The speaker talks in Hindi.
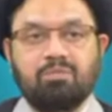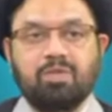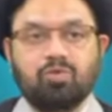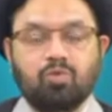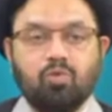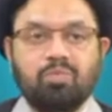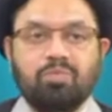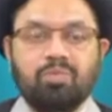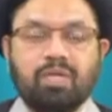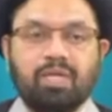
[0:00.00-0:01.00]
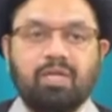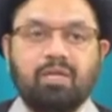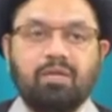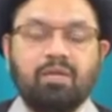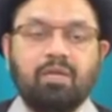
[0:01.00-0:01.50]
मज़लूम के
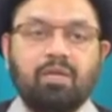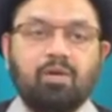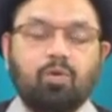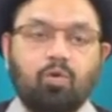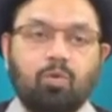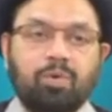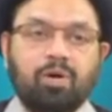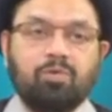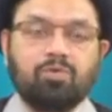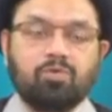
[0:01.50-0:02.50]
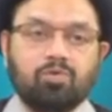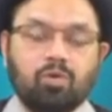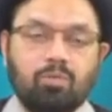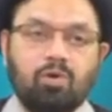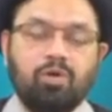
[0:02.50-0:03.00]
ऊपर
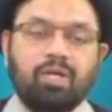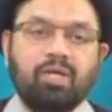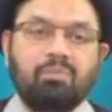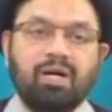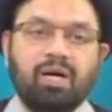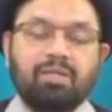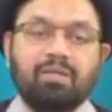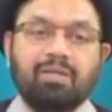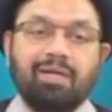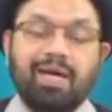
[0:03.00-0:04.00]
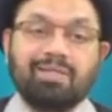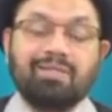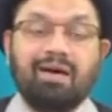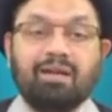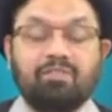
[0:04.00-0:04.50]
जुल्म होने के बाद
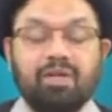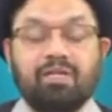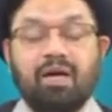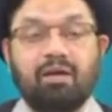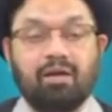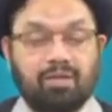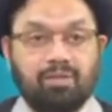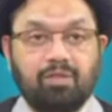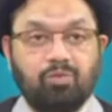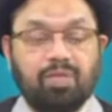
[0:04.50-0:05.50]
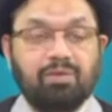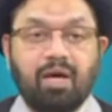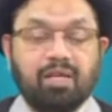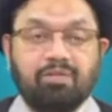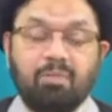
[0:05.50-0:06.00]
ऐसा रवैया रखते तो ये
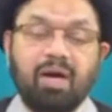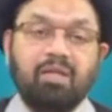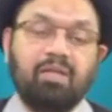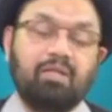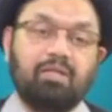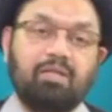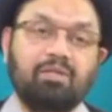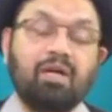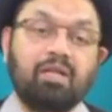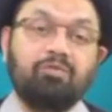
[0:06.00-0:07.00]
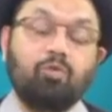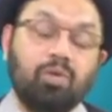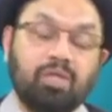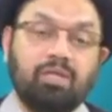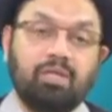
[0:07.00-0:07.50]
तारीफ हमारी नहीं है ये तारीफ
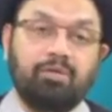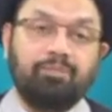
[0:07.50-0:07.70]
उनकी है